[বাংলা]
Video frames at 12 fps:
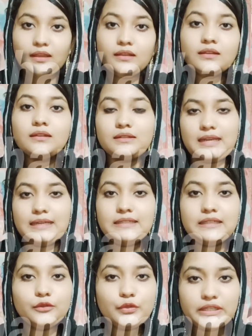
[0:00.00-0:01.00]
রাত্রে
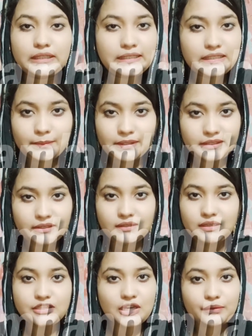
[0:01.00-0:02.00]
দুইটা তিনটা বাজারে
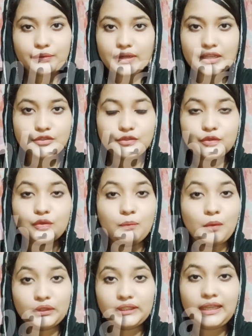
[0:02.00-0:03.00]
নেশা করে আসতো
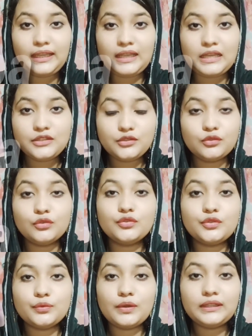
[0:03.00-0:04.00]
মদ খেয়ে আসতো
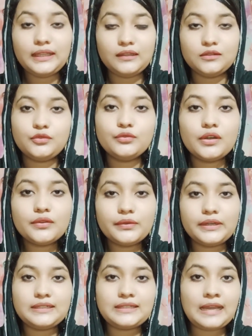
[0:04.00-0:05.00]
জুয়া থেকে জুয়ার করে
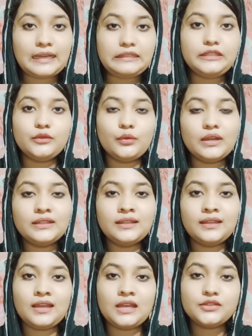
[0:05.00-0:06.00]
টাকা দিত ওখান
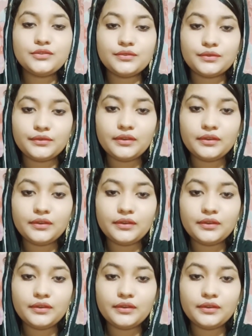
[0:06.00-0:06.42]
থেকে আসতো